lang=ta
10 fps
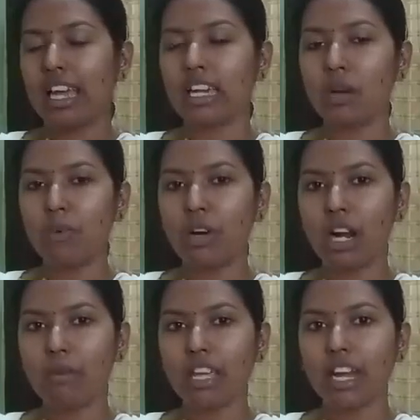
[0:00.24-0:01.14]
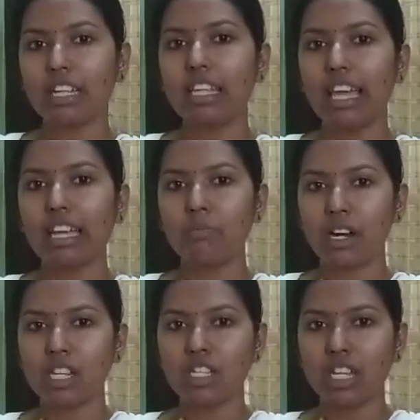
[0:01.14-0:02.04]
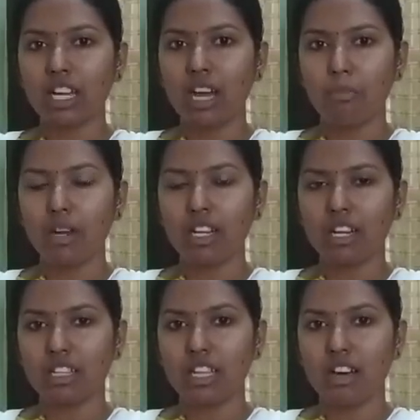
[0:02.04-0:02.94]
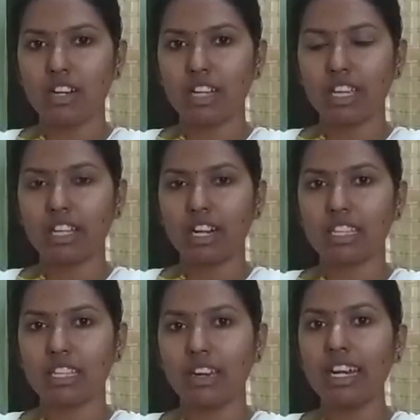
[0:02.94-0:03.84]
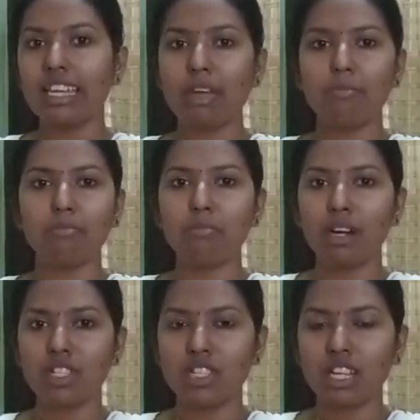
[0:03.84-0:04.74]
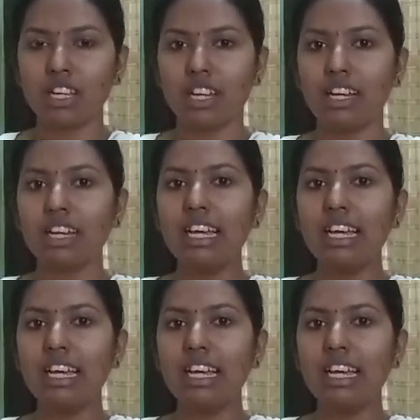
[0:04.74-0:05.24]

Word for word: எங்கே போனாலுமே கேட்டது எங்கே படிச்சிங்க அப்படிங்கிறது தான் வந்துட்டு கேட்குறாங்களே தவிர நீங்கள் எப்படி படிச்சிங்க